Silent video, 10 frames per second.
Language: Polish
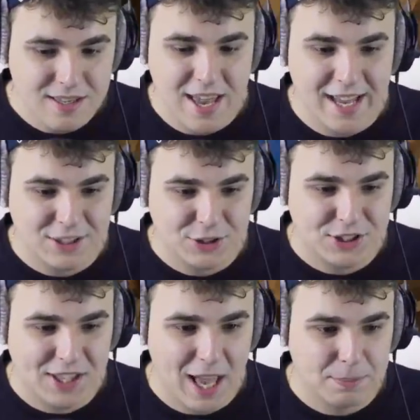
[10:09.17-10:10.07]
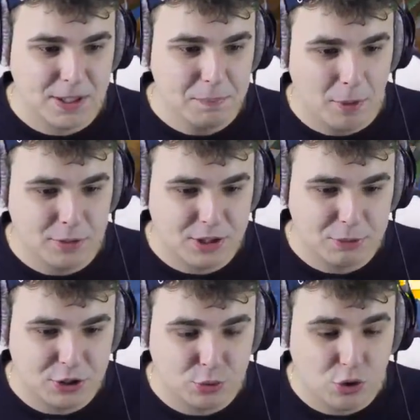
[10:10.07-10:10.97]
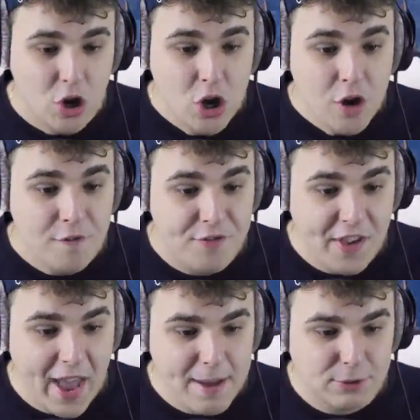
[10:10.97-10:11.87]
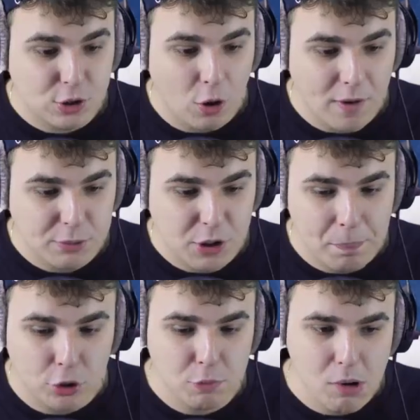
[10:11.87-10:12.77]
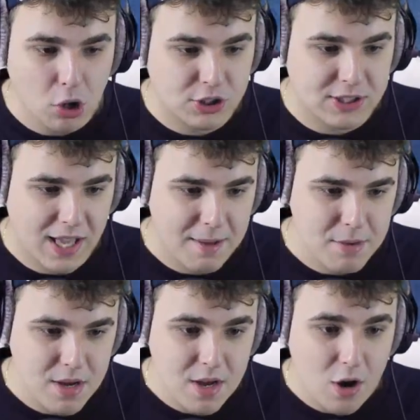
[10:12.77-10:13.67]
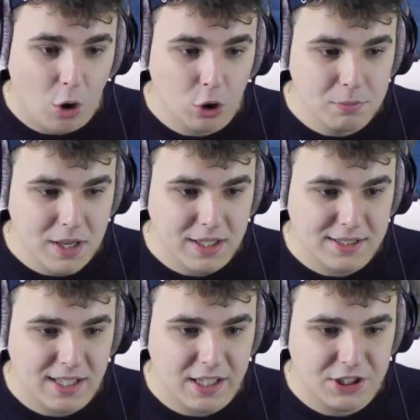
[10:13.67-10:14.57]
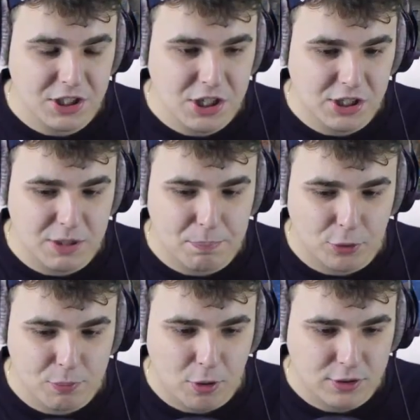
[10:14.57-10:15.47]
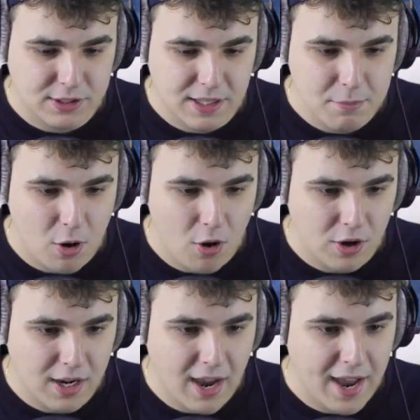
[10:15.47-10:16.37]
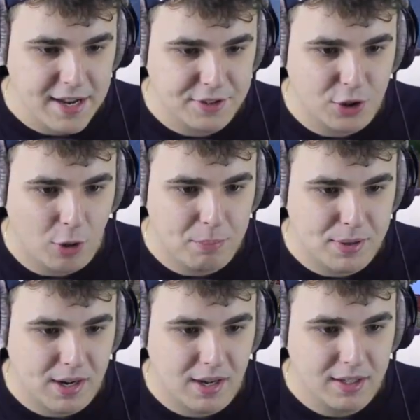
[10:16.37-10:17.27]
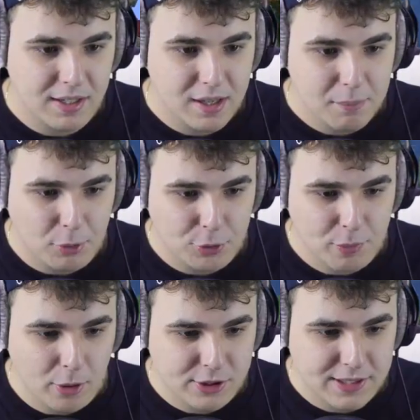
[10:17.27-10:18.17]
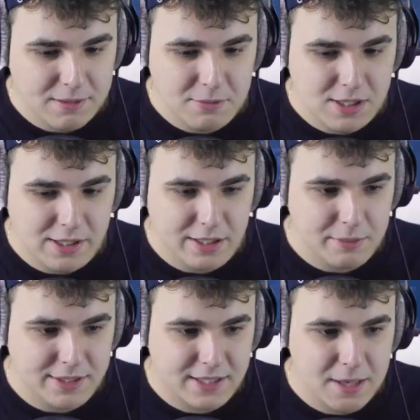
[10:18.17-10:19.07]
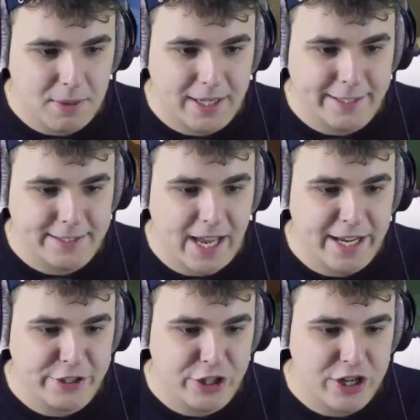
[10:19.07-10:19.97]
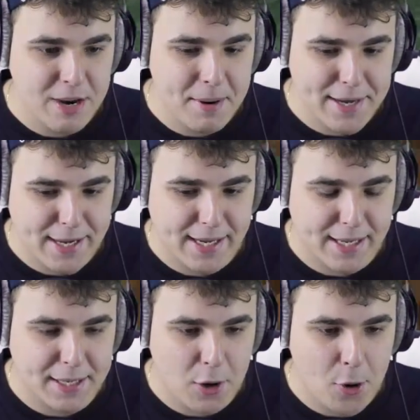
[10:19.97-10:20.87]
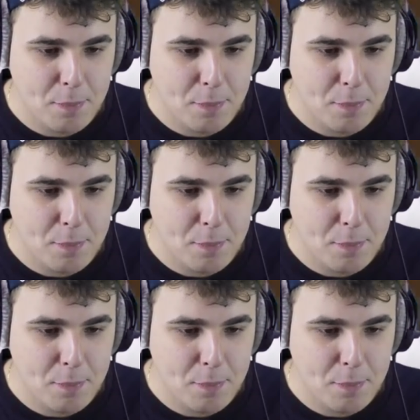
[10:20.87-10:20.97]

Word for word: Nie, to jest kiepski pomysł, żeby się tu schować Wiem, schowam się pod mostem On mnie nie znajdzie nigdy pod mostem Okej, okay, dobra pod mostem nigdy mnie skiba nie znajdzie, nie ma takiej